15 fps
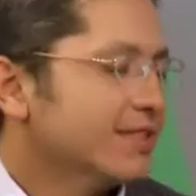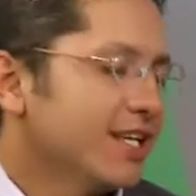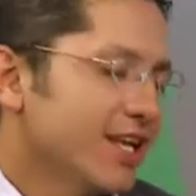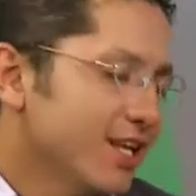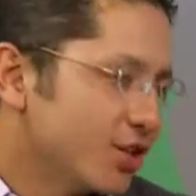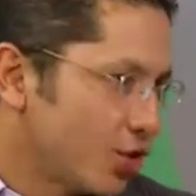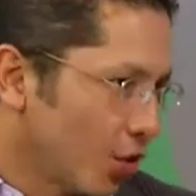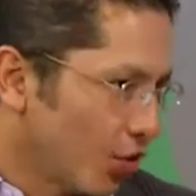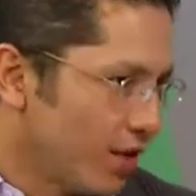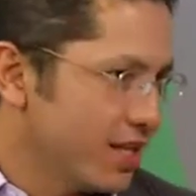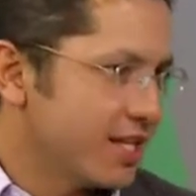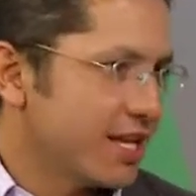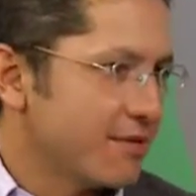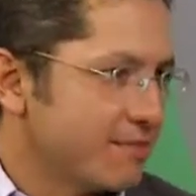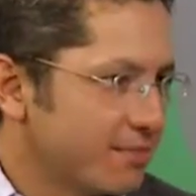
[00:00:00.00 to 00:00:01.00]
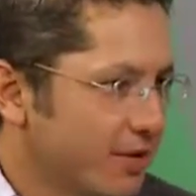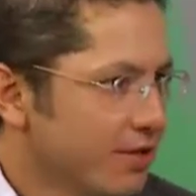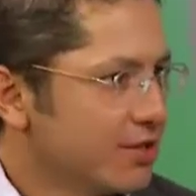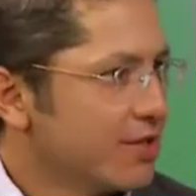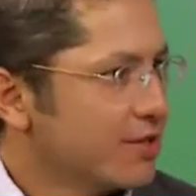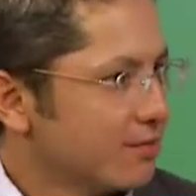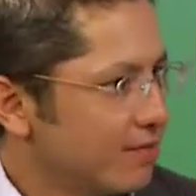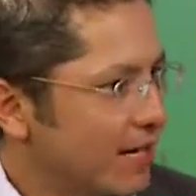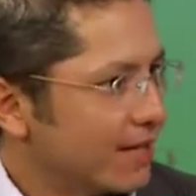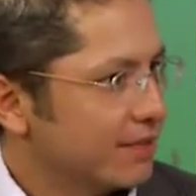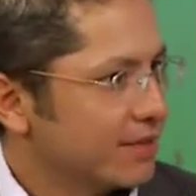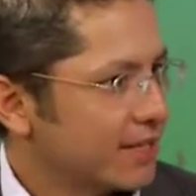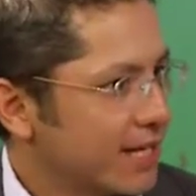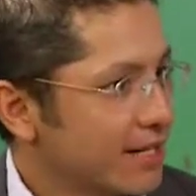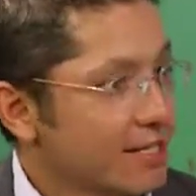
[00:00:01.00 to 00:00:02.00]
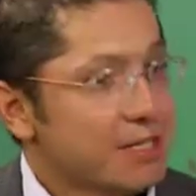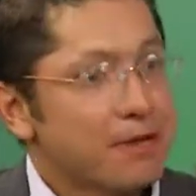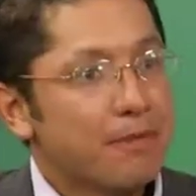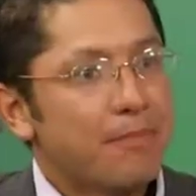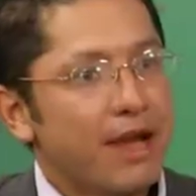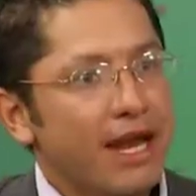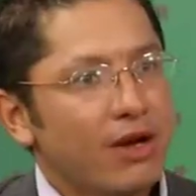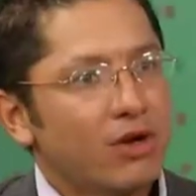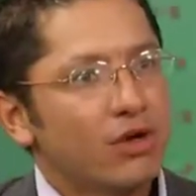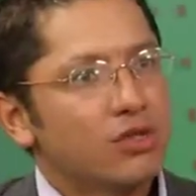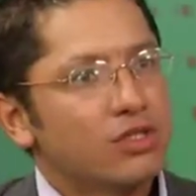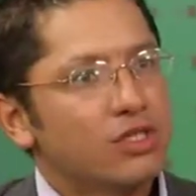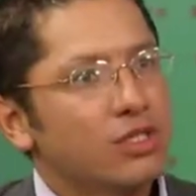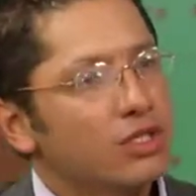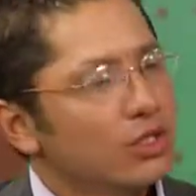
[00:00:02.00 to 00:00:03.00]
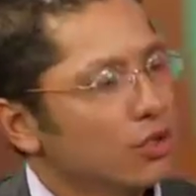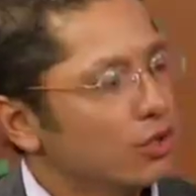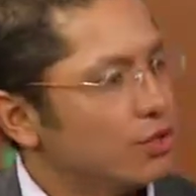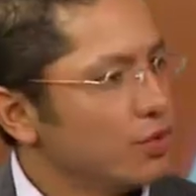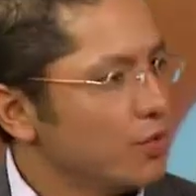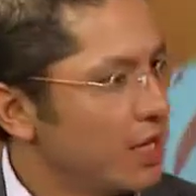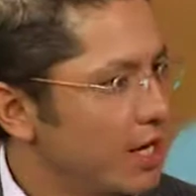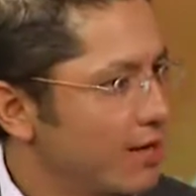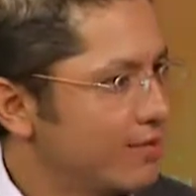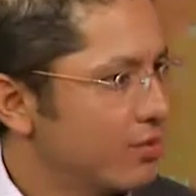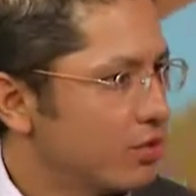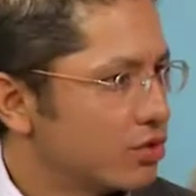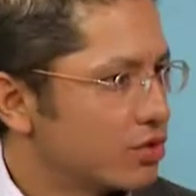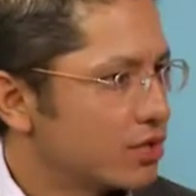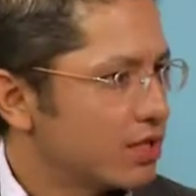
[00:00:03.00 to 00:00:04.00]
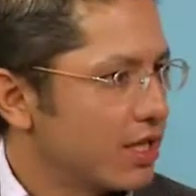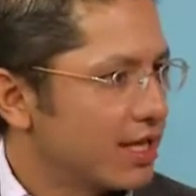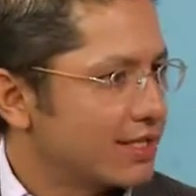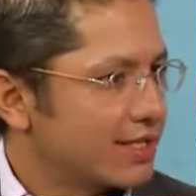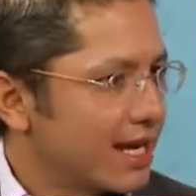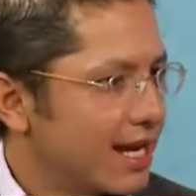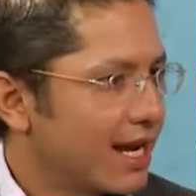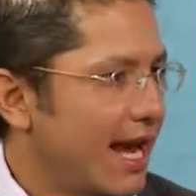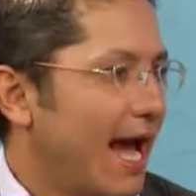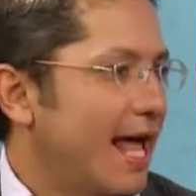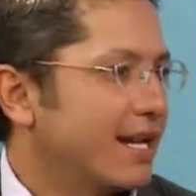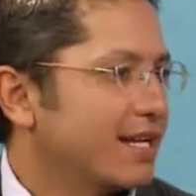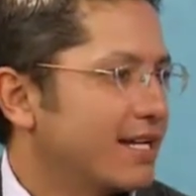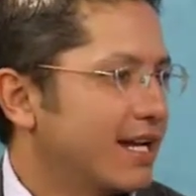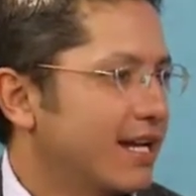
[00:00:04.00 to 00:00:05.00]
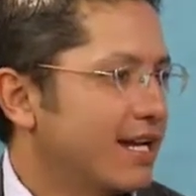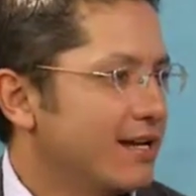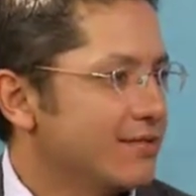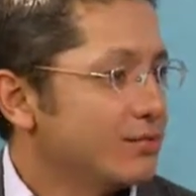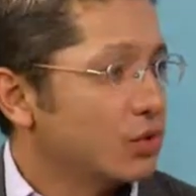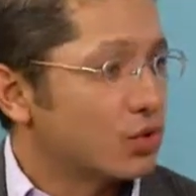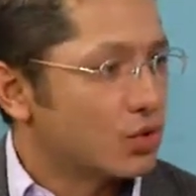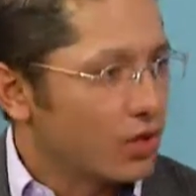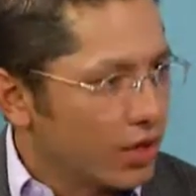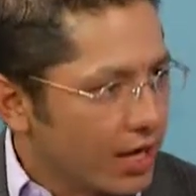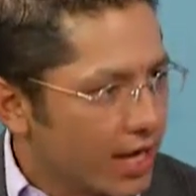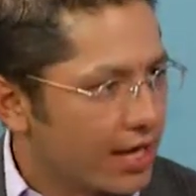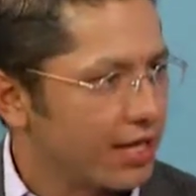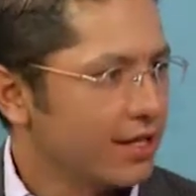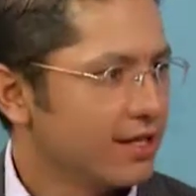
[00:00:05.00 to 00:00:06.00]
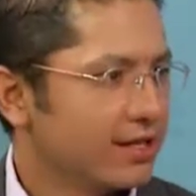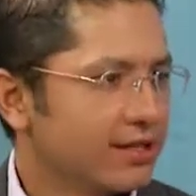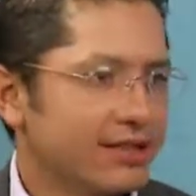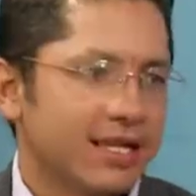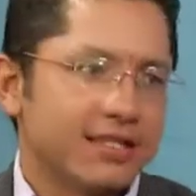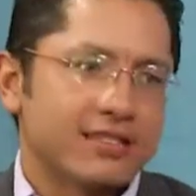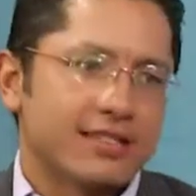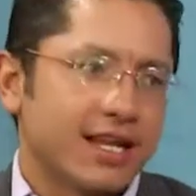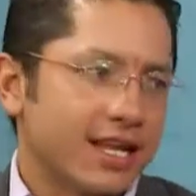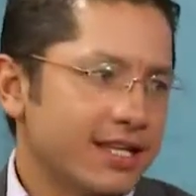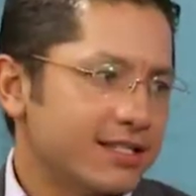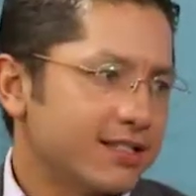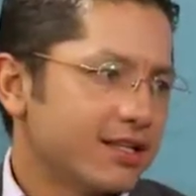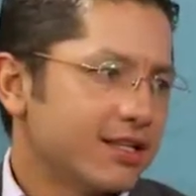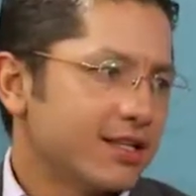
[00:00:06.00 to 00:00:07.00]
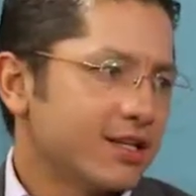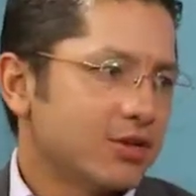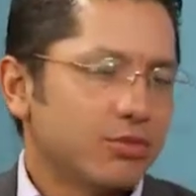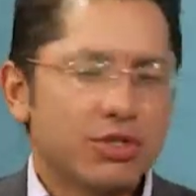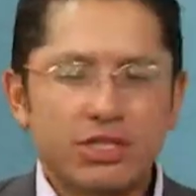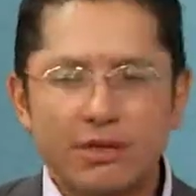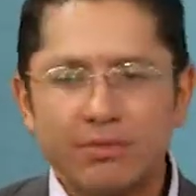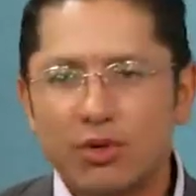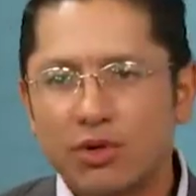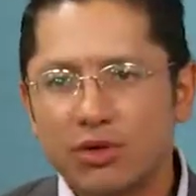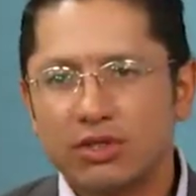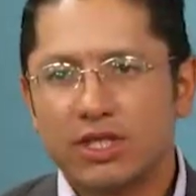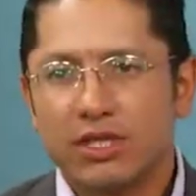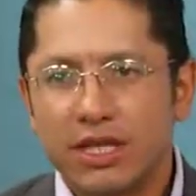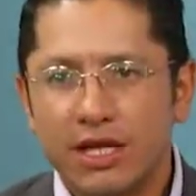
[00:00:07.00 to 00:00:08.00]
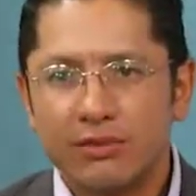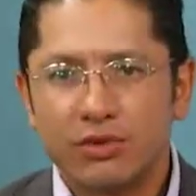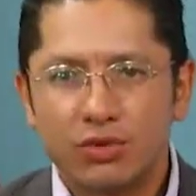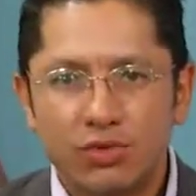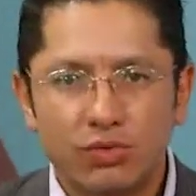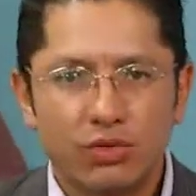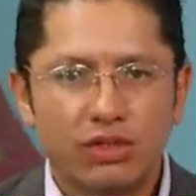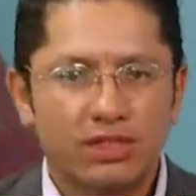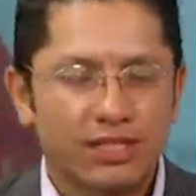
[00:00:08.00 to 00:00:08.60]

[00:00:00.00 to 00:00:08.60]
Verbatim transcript: Y todo el tiempo va a reventar. Pero si no tuviéramos esa carga emocional de estrés, pues tampoco tendríamos un